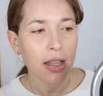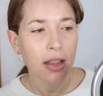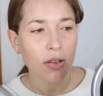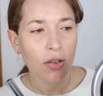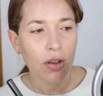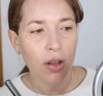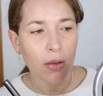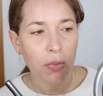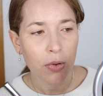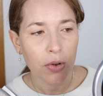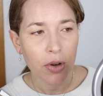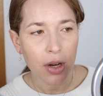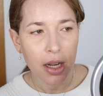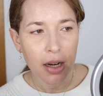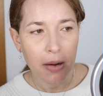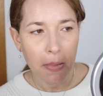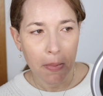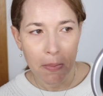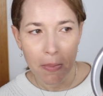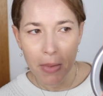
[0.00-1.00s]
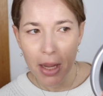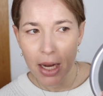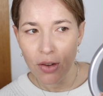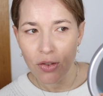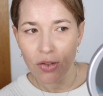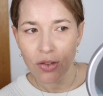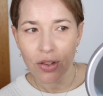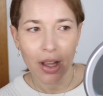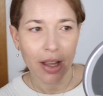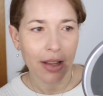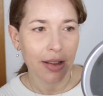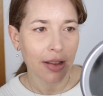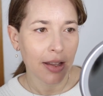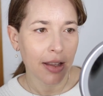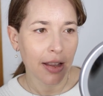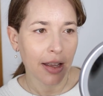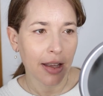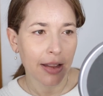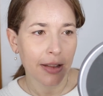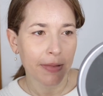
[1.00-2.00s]
tengo que poner menos
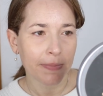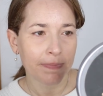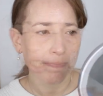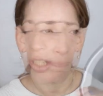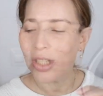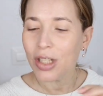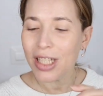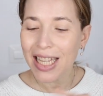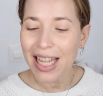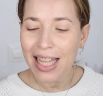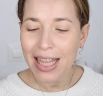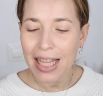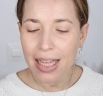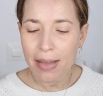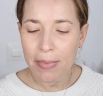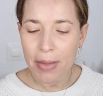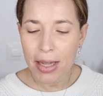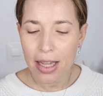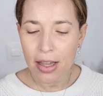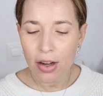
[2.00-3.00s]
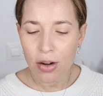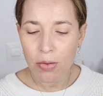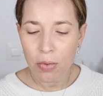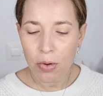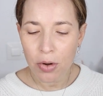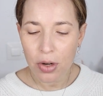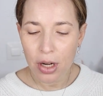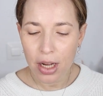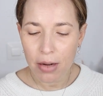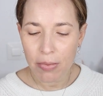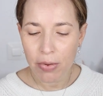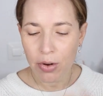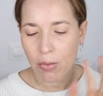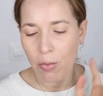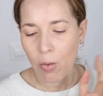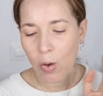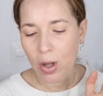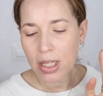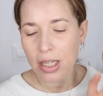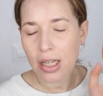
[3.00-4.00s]
cantidad. Lo siguiente que me quiero poner, porque
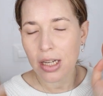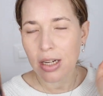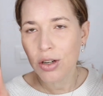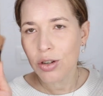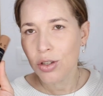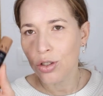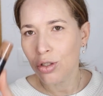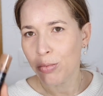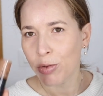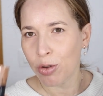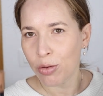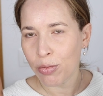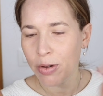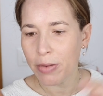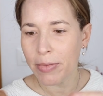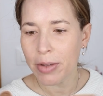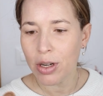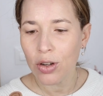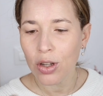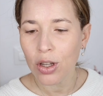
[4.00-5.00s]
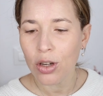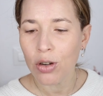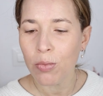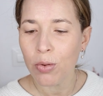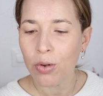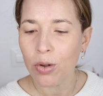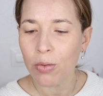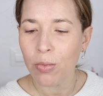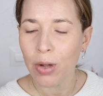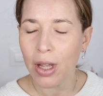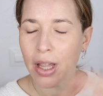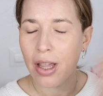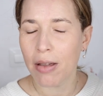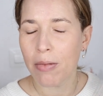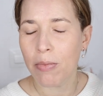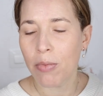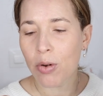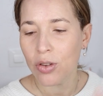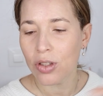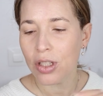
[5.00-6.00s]
me va a hacer el rostro, pero primero quiero
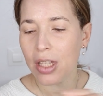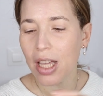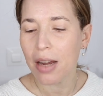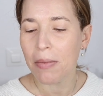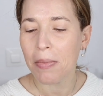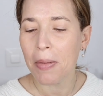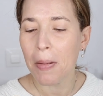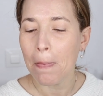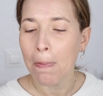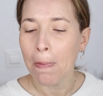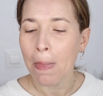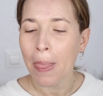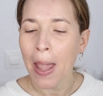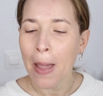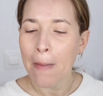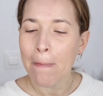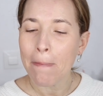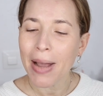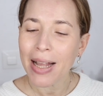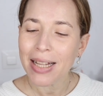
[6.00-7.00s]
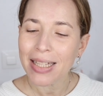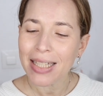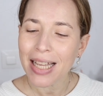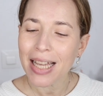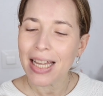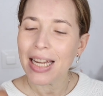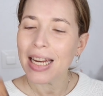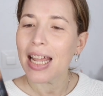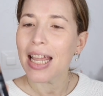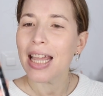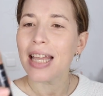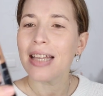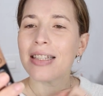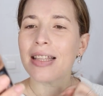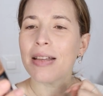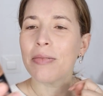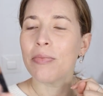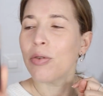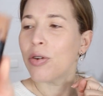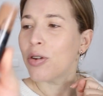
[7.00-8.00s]
eh, broncearme, va a ser
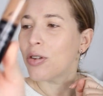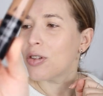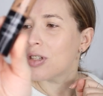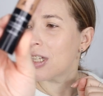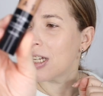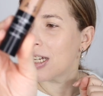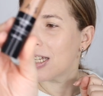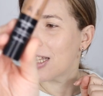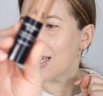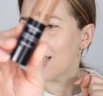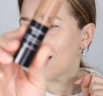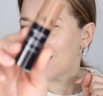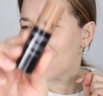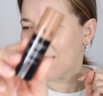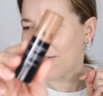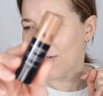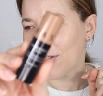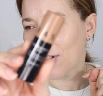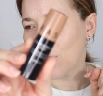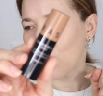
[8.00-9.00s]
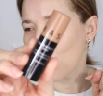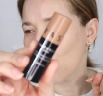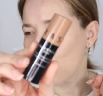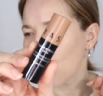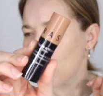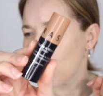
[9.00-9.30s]
este bronzer de Sephora. Todo